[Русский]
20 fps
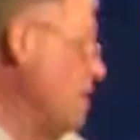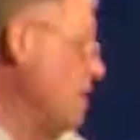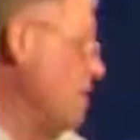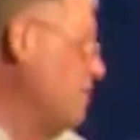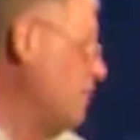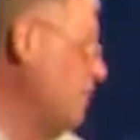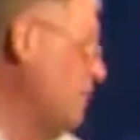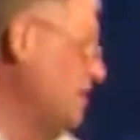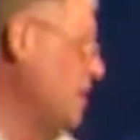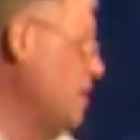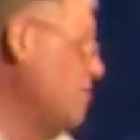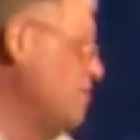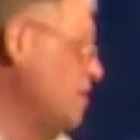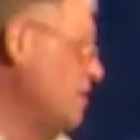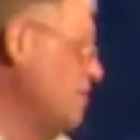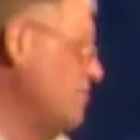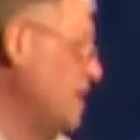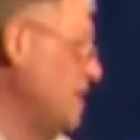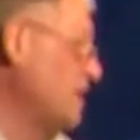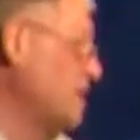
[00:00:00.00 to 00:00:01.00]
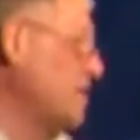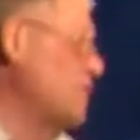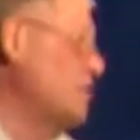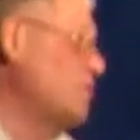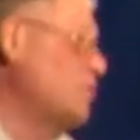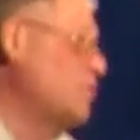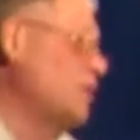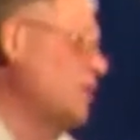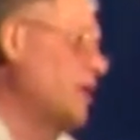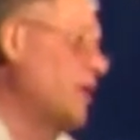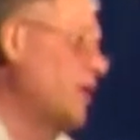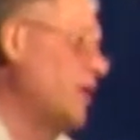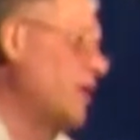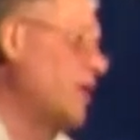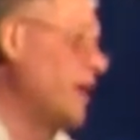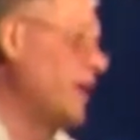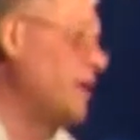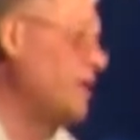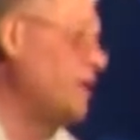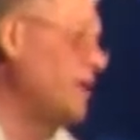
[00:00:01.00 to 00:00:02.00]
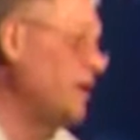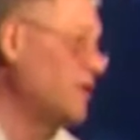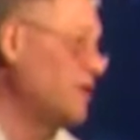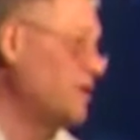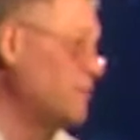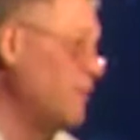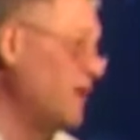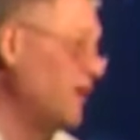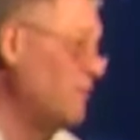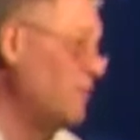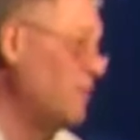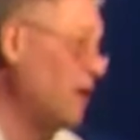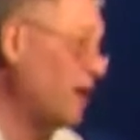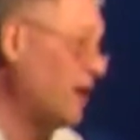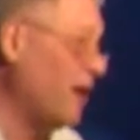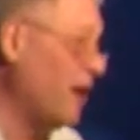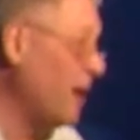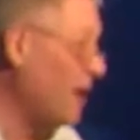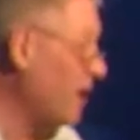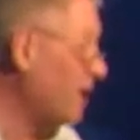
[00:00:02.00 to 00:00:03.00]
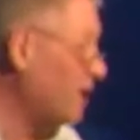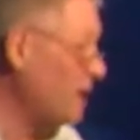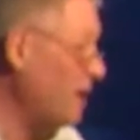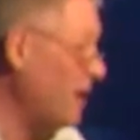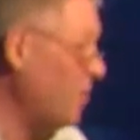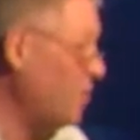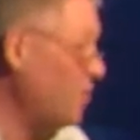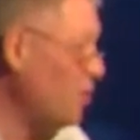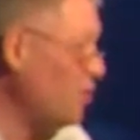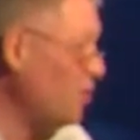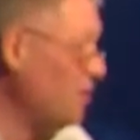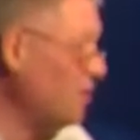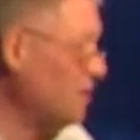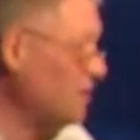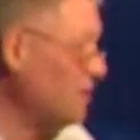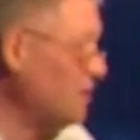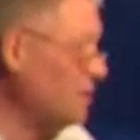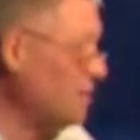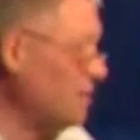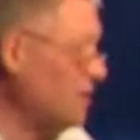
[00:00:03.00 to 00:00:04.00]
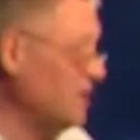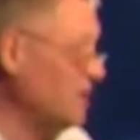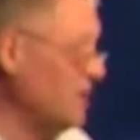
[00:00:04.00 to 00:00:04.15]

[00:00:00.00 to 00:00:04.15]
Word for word: Всем известно, что кинокартины Спилберга редко обходятся без